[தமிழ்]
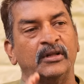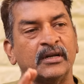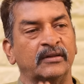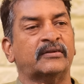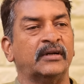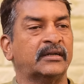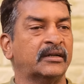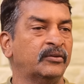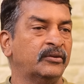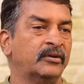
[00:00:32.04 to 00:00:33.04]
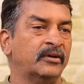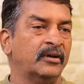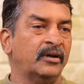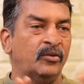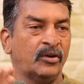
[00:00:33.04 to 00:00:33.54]
வந்து கன்ஸ்ட்ரக்டிவ்
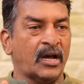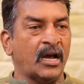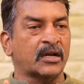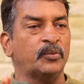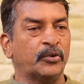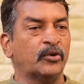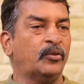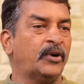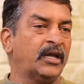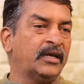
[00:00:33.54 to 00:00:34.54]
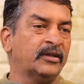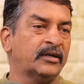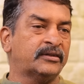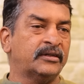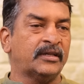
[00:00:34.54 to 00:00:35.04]
ஒரு ஆக்கப்பூர்வமான
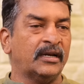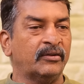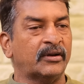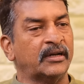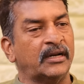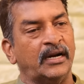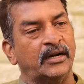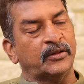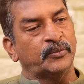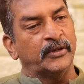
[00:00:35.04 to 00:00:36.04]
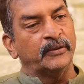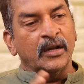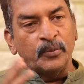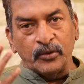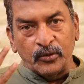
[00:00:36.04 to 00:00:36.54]
எதிர்கட்சி தலைவர்னு நான் எடுத்துப்பேன்
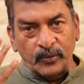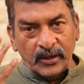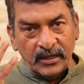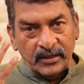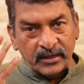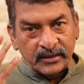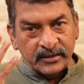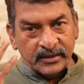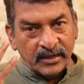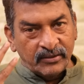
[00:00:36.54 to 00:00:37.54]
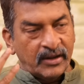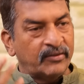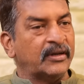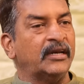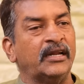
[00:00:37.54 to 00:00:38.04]
ஆக்கப்பூர்வமான எதிர்கட்சி
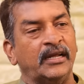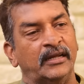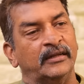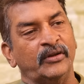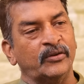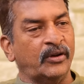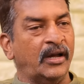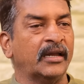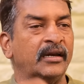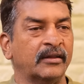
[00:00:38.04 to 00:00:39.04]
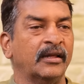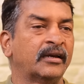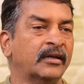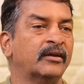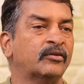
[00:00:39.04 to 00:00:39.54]
தலைவராக இவர் இல்லையே வெறும் ஆக்கிட்டு
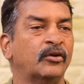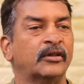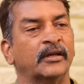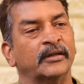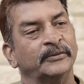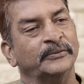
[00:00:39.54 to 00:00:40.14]
தான் இருக்காரு சோத்தை